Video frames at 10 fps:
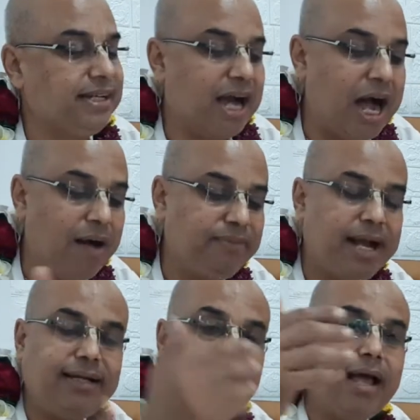यहां हम
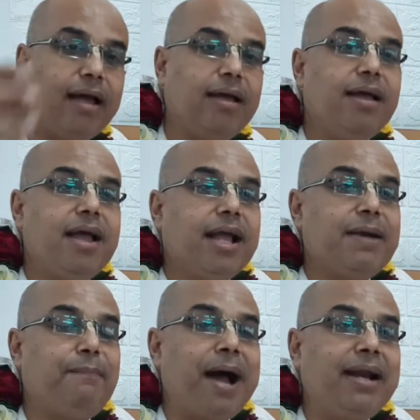देखते हैं
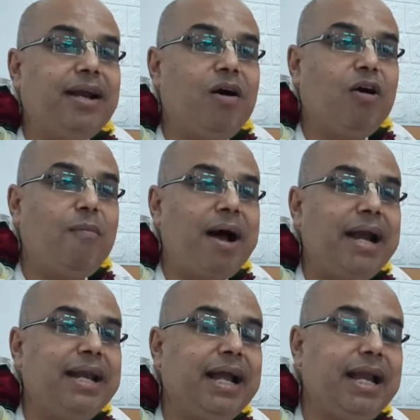कि पांडव को
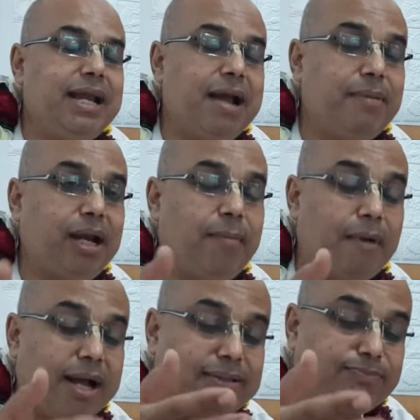मारने के लिए
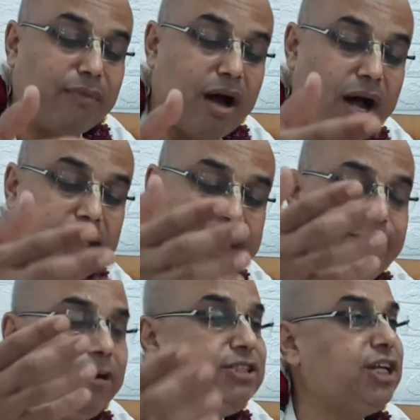मतलब
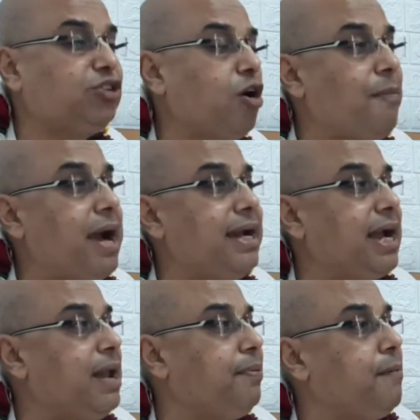अंतिम वंशज को मारने
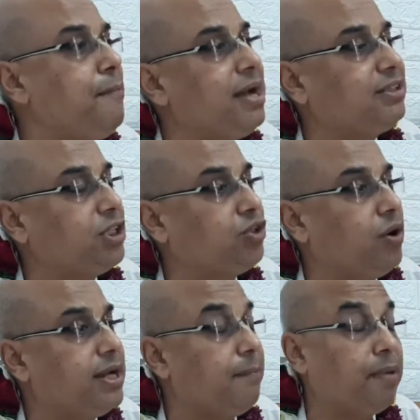के लिए ब्रह्मास्त्र
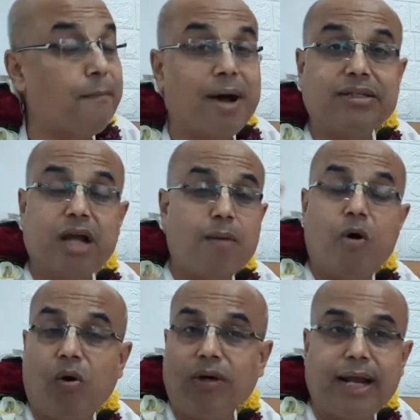छोड़ दिया ब्रह्मास्त्र
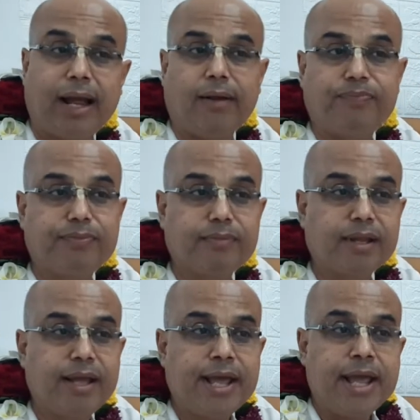अमोघ होता है
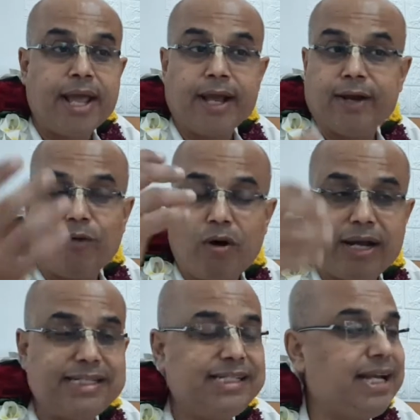वो
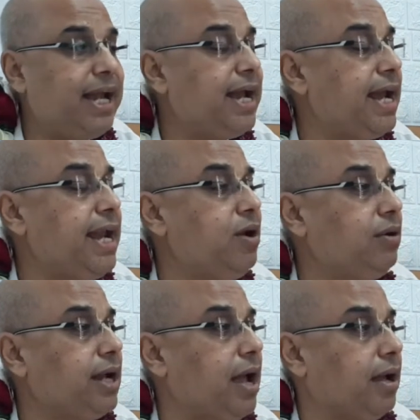किसी से नहीं
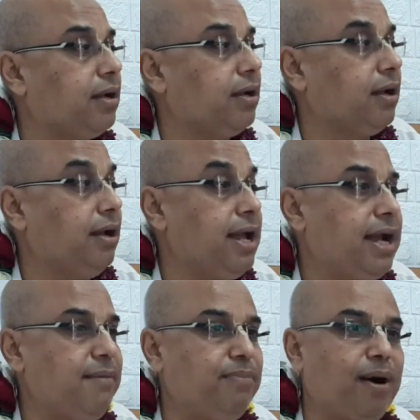होता है
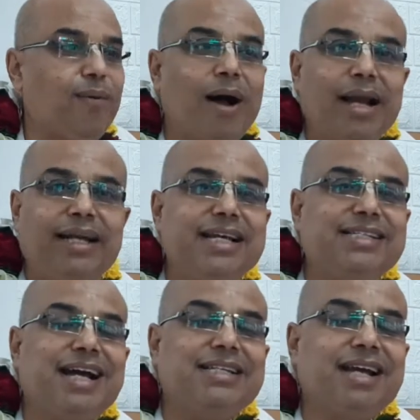लेकिन भगवान की
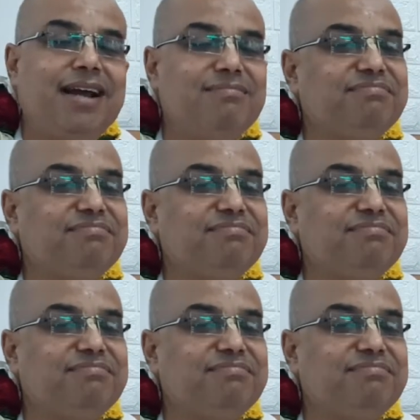इच्छा से